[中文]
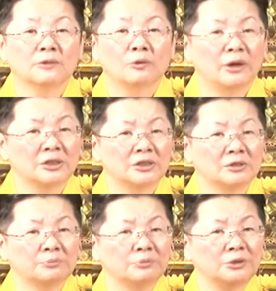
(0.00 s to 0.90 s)
坏
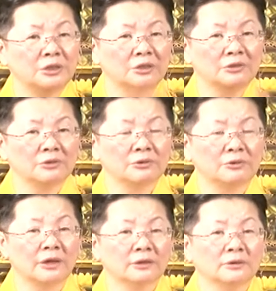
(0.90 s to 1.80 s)
事不见得就是
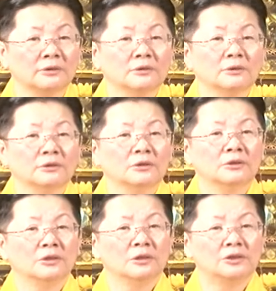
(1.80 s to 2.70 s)
坏，
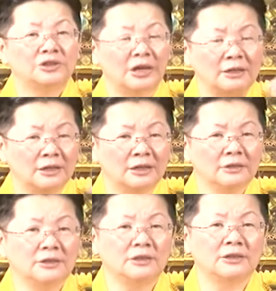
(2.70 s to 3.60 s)
想科
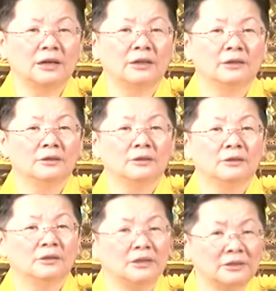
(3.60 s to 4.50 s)
技啊，
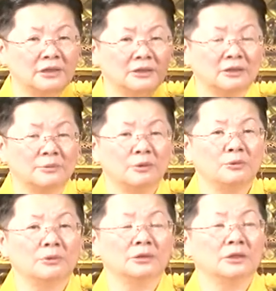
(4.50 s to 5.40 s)
人家是怎么
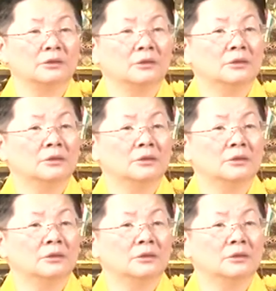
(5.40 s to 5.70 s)
活的？